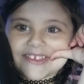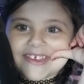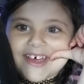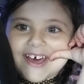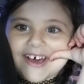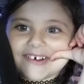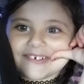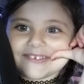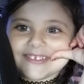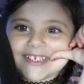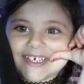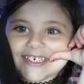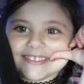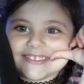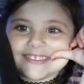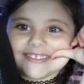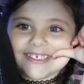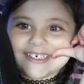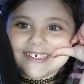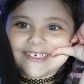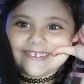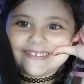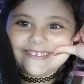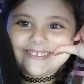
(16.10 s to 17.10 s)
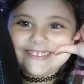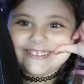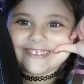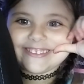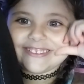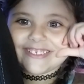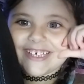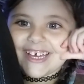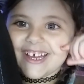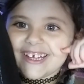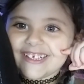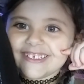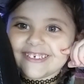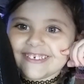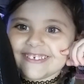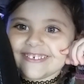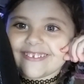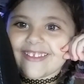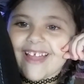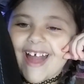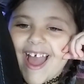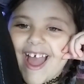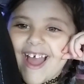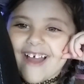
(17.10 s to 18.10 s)
Saudações
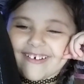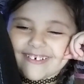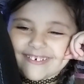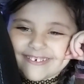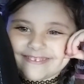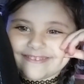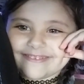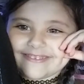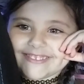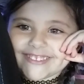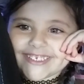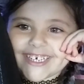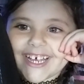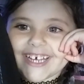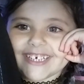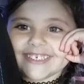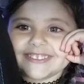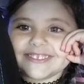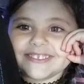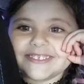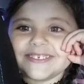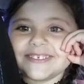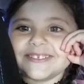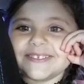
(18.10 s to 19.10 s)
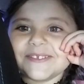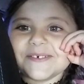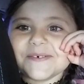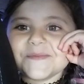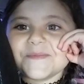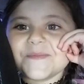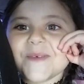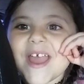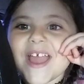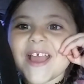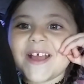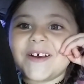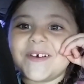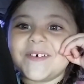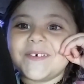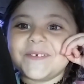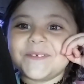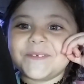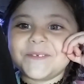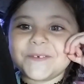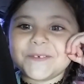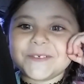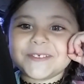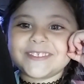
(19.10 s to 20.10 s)
aeronáuticas, tudo bem
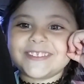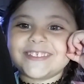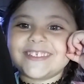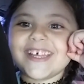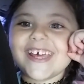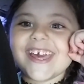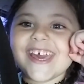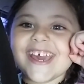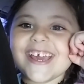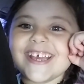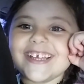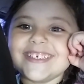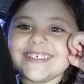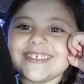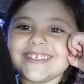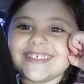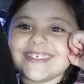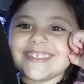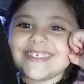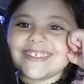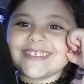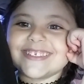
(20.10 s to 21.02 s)
com vocês?